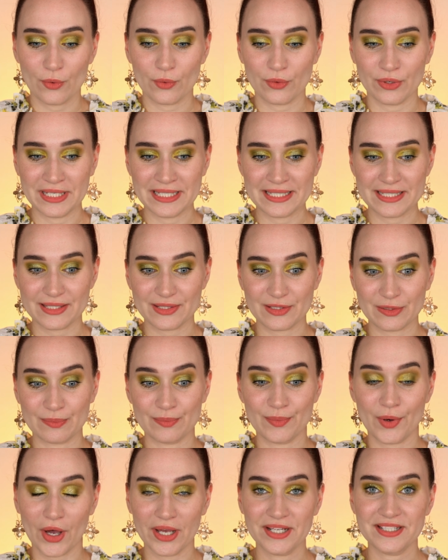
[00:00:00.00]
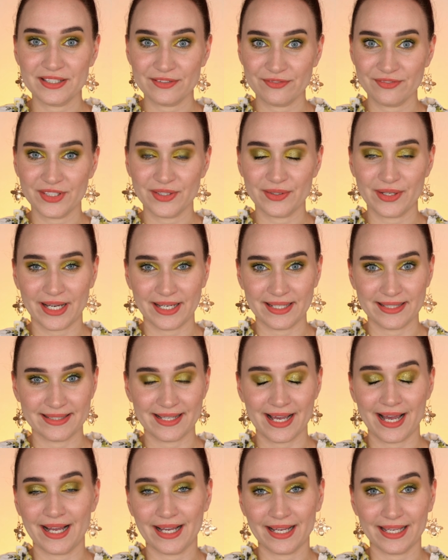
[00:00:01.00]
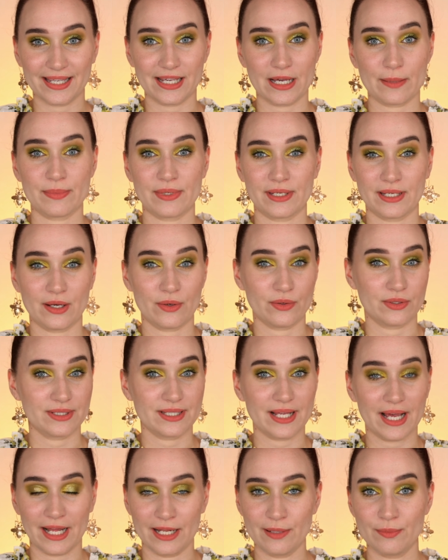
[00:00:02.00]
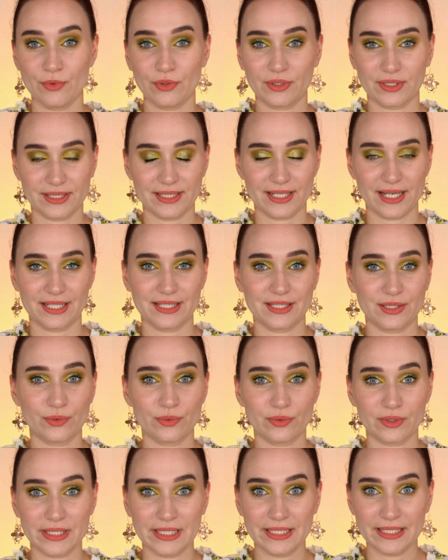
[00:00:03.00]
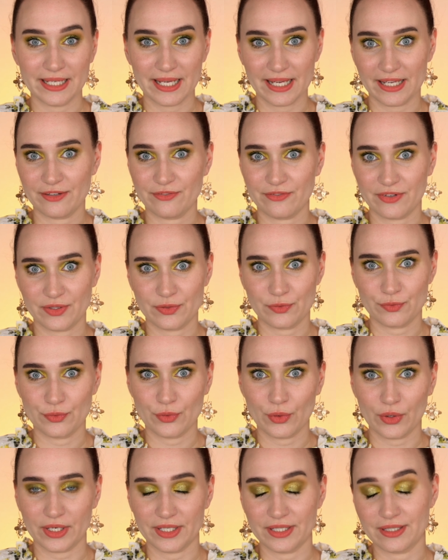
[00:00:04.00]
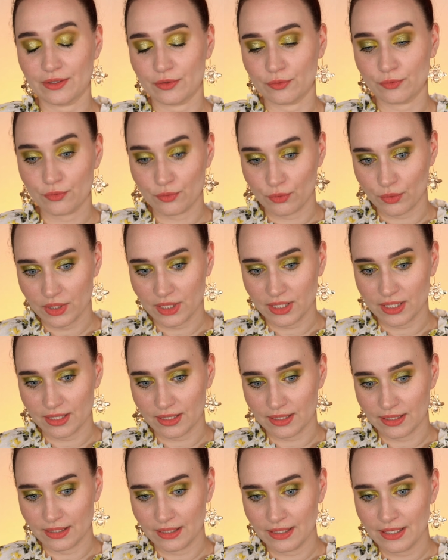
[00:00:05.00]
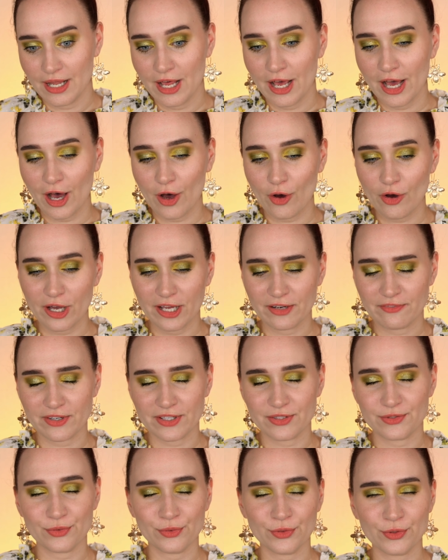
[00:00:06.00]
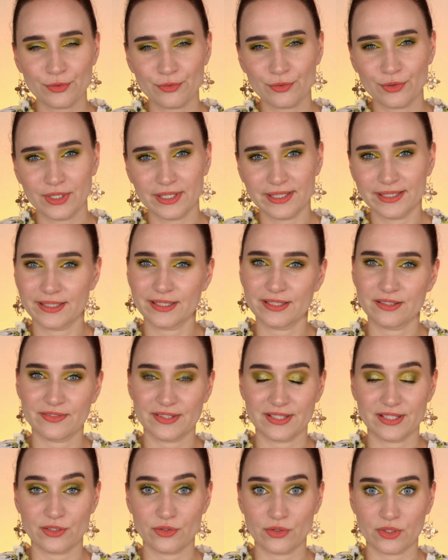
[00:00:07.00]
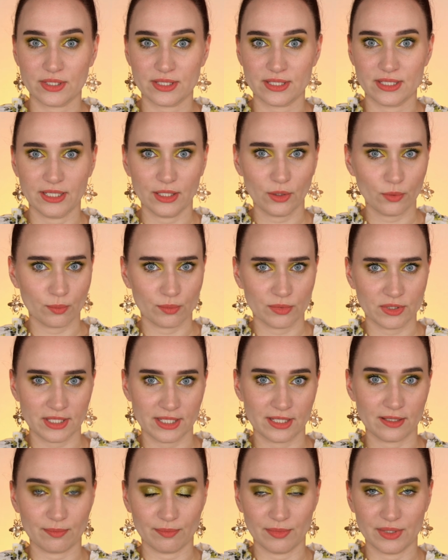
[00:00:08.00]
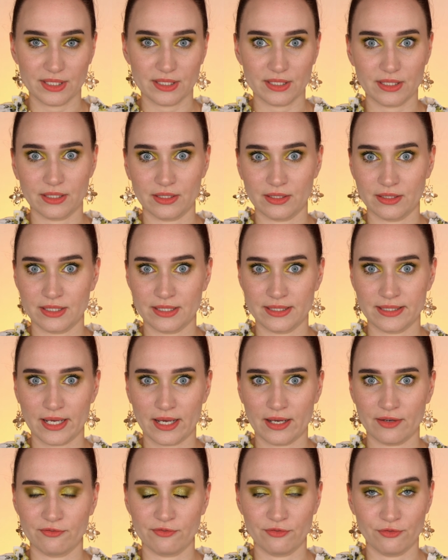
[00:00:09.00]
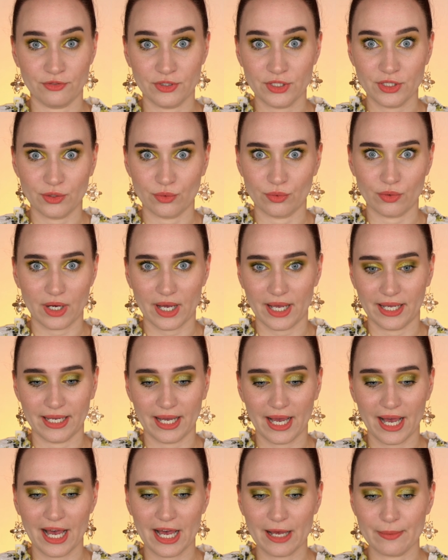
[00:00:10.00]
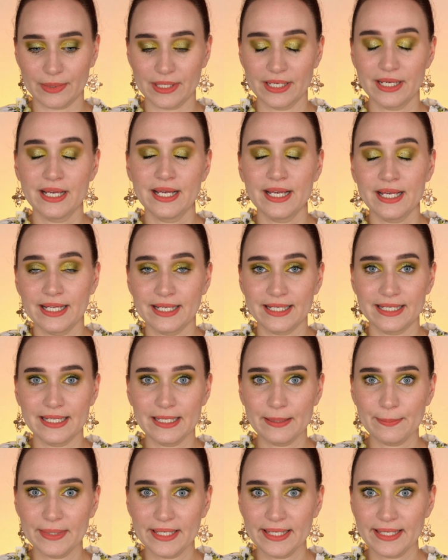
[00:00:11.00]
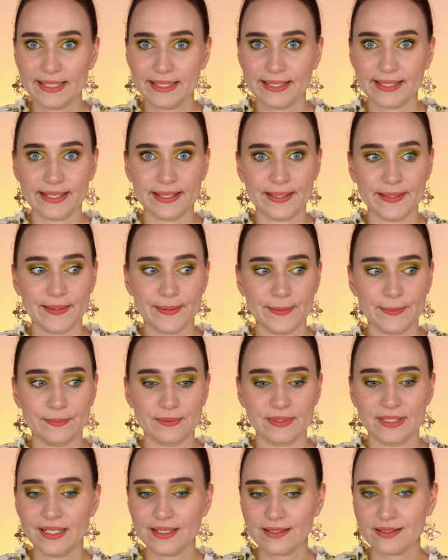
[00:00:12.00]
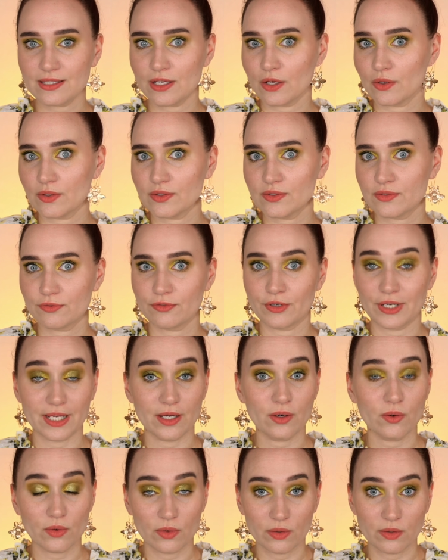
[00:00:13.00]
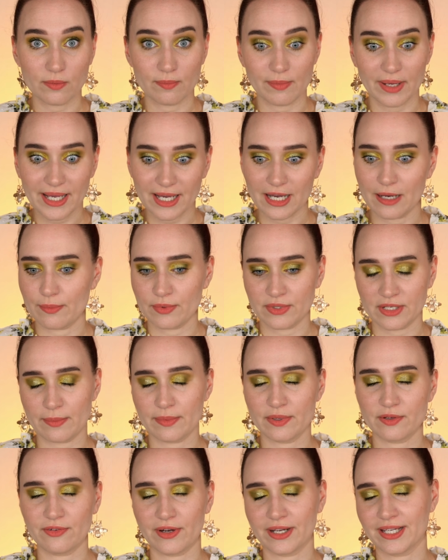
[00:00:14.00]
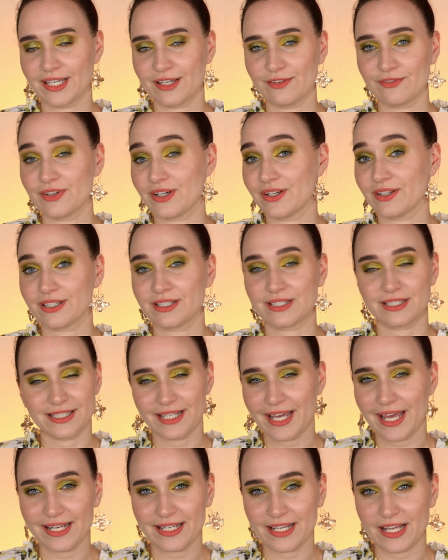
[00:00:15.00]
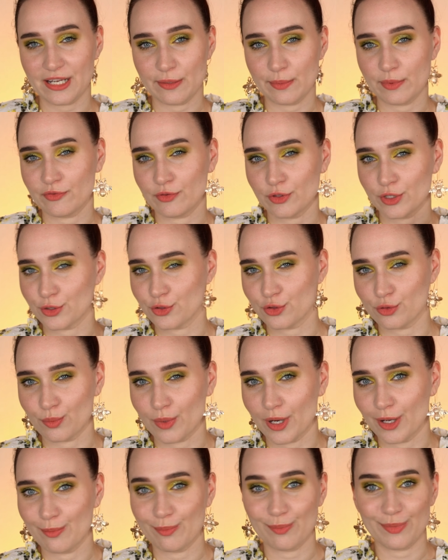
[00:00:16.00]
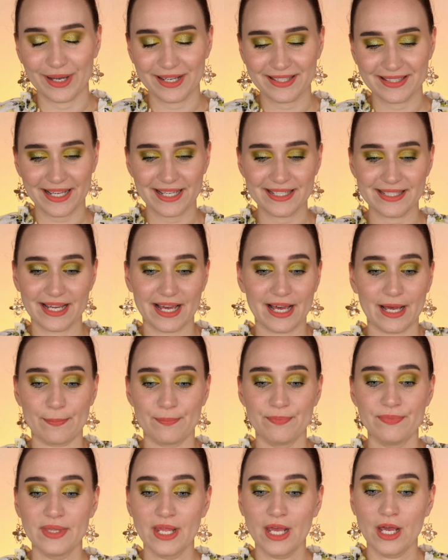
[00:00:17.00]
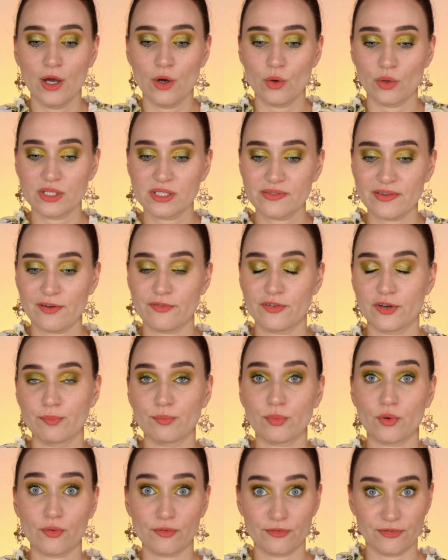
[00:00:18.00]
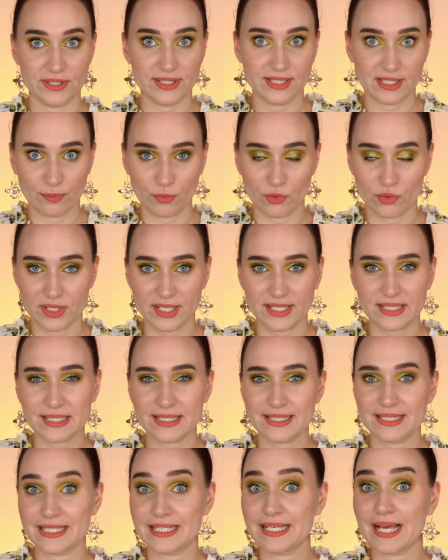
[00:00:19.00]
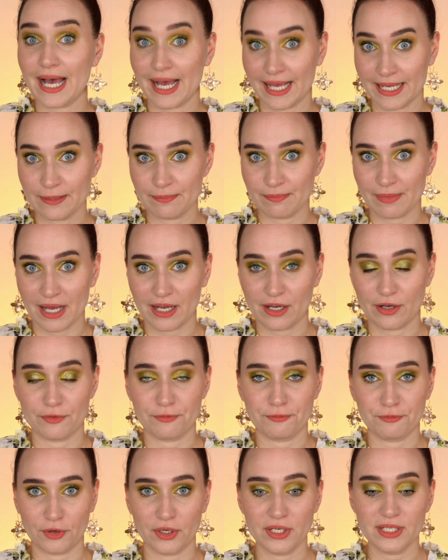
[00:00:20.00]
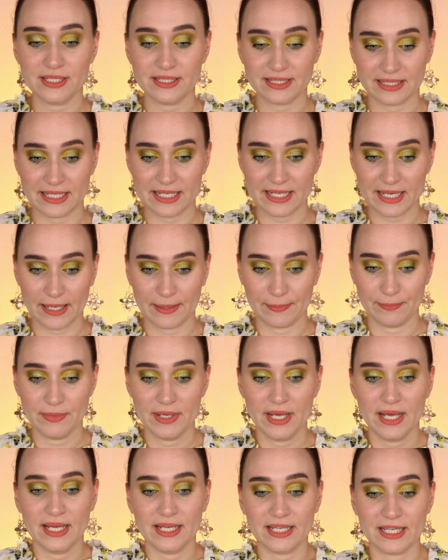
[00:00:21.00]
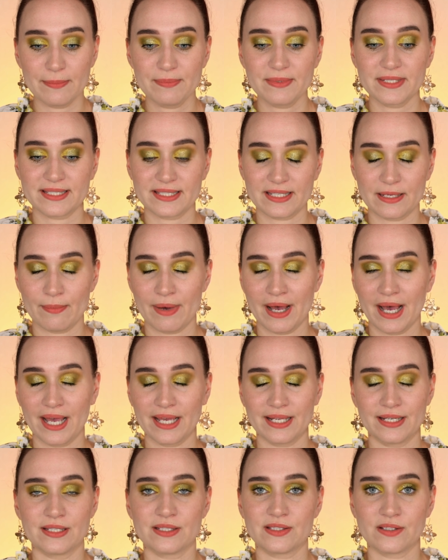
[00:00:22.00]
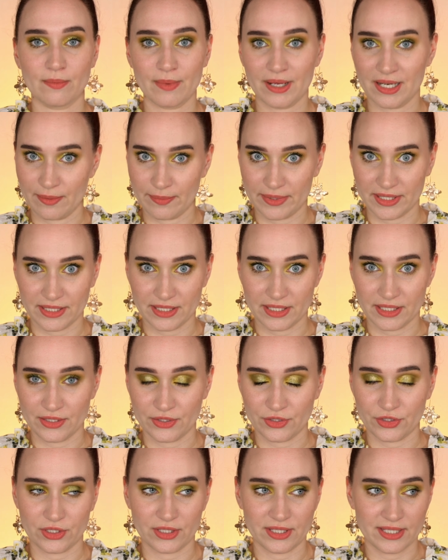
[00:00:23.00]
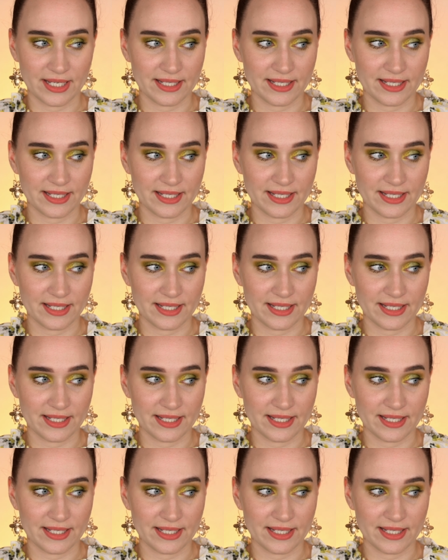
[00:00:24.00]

Und zum heutigen Video kann ich sagen, ich habe aus allen möglichen Kategorien etwas für euch gefunden. Auch etwas Ungewöhnlicheres, was ich sonst nicht unbedingt mit in dieser Videoreihe habe nämlich äh, nichts aus Pflege und Make-up. Und damit fange ich einfach direkt an, damit wir das schon mal beiseite haben. Und zwar von Profissimo. Das ist die Eigenmarke von DM. Gibt es immer eine Sommer Limited Edition.